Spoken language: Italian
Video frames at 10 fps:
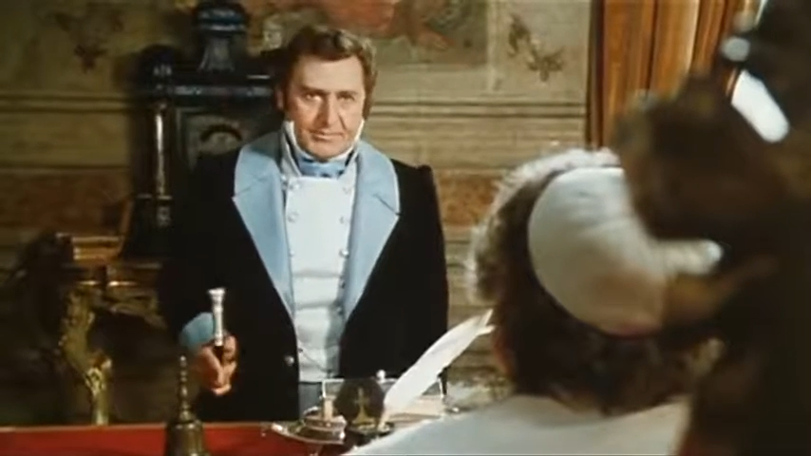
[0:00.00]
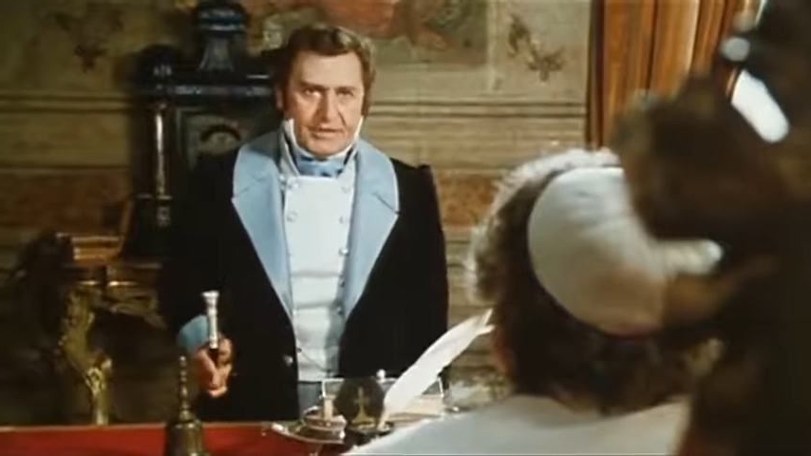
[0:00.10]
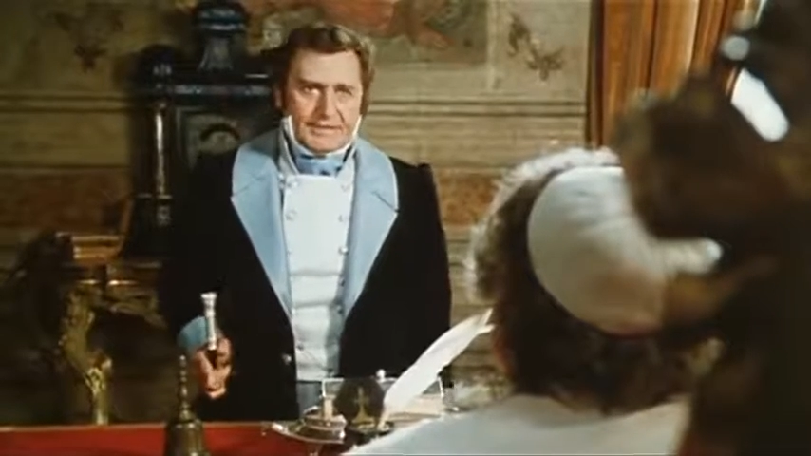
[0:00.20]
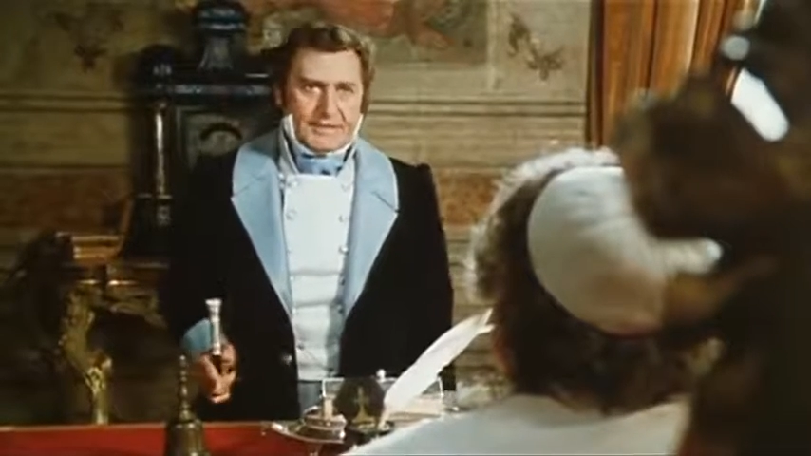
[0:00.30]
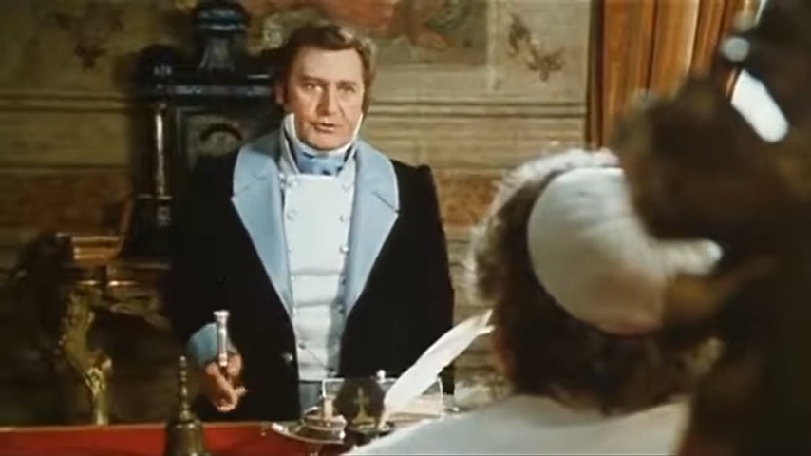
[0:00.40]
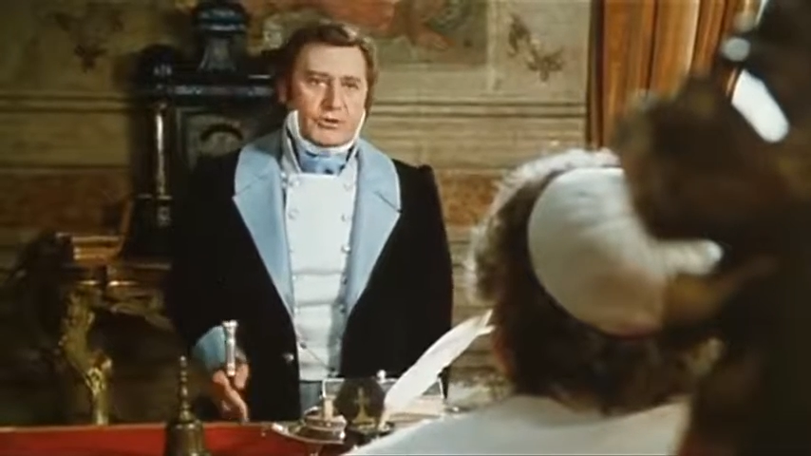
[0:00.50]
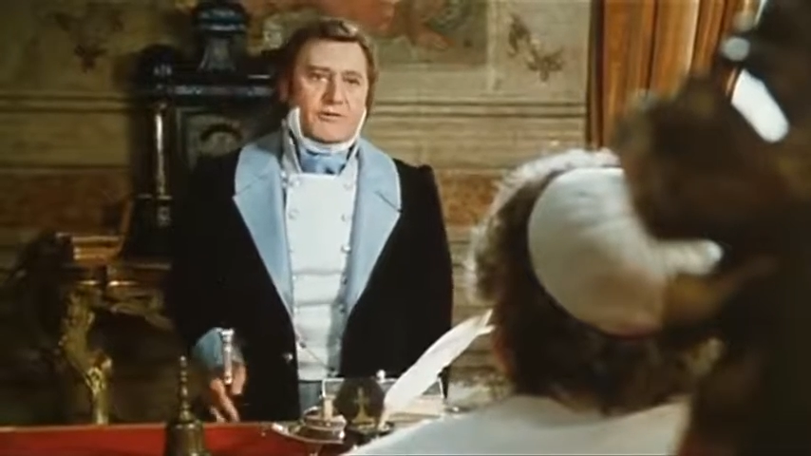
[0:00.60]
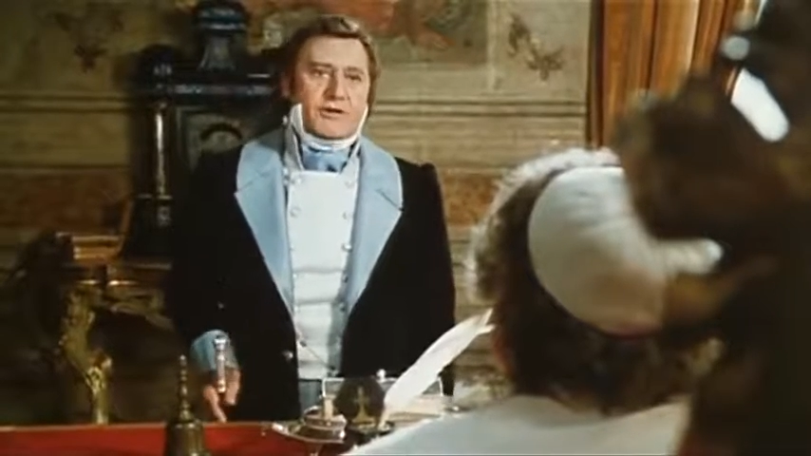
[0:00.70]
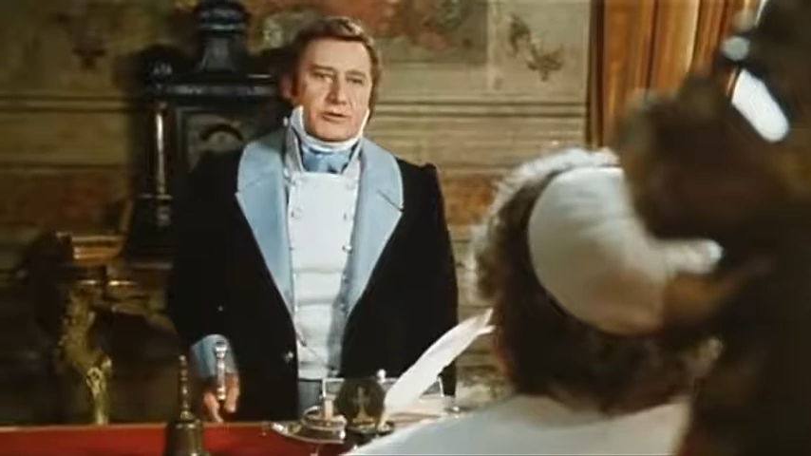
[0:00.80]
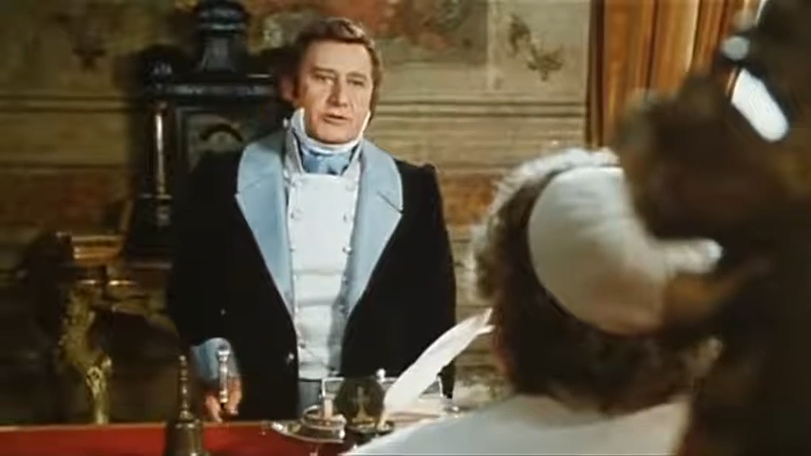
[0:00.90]

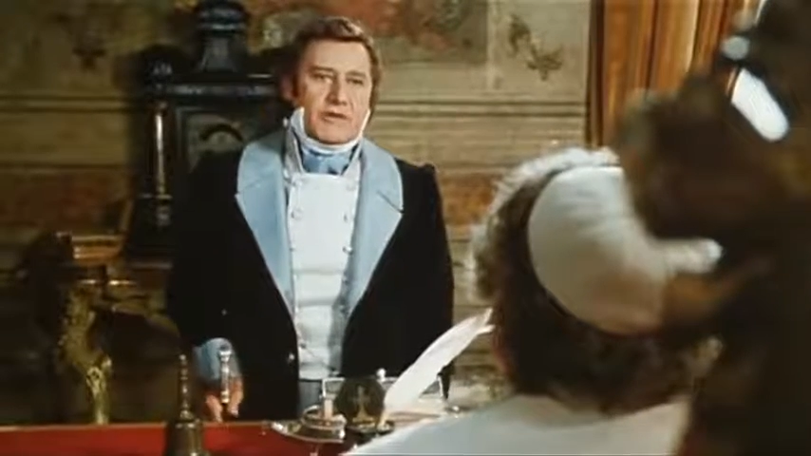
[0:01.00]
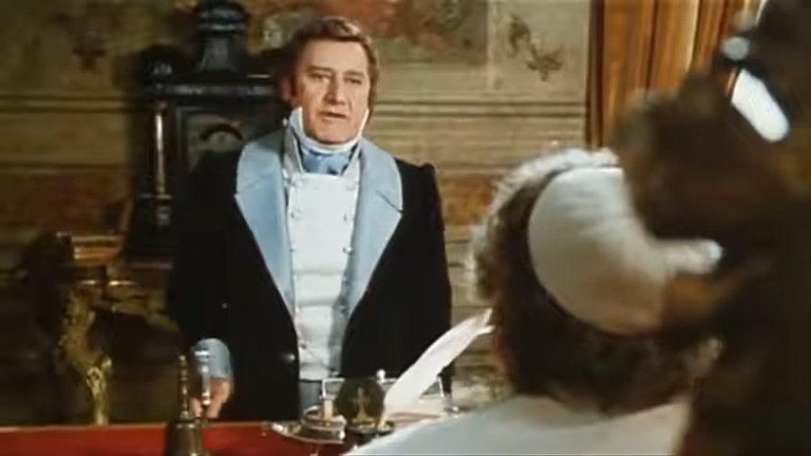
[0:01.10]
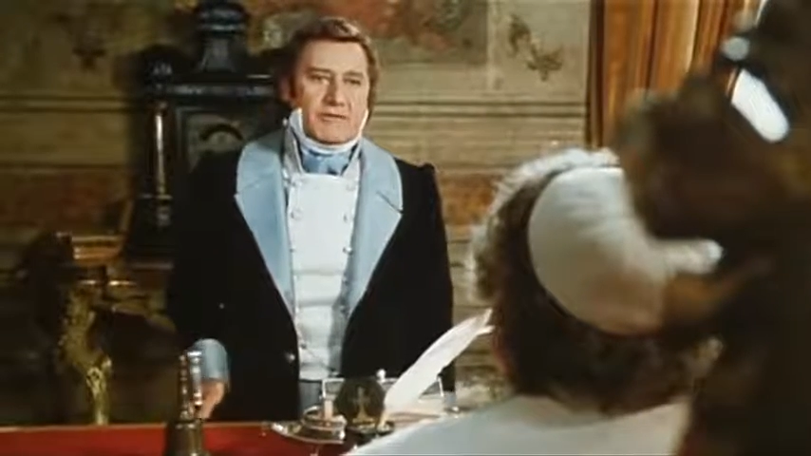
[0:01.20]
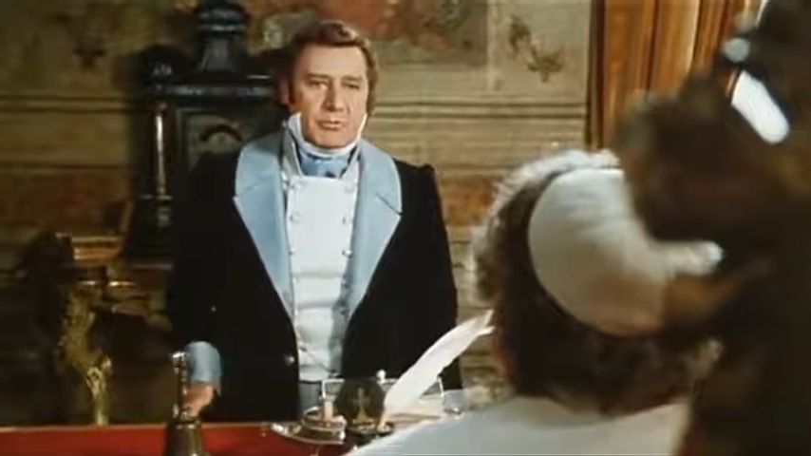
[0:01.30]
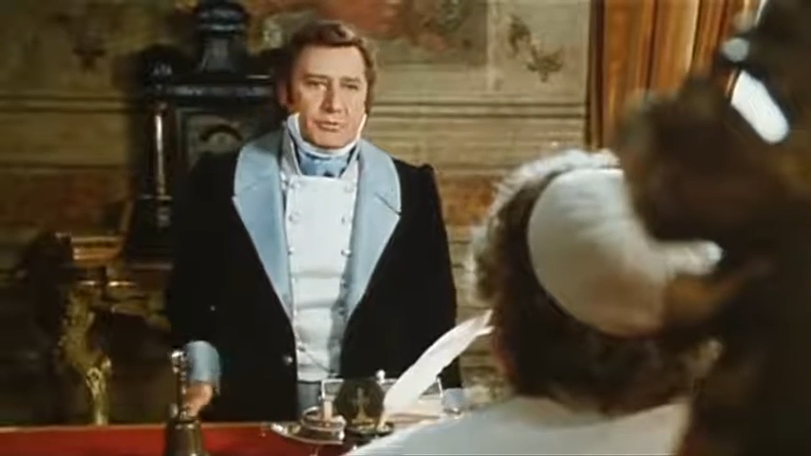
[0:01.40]
amministratori a far condannare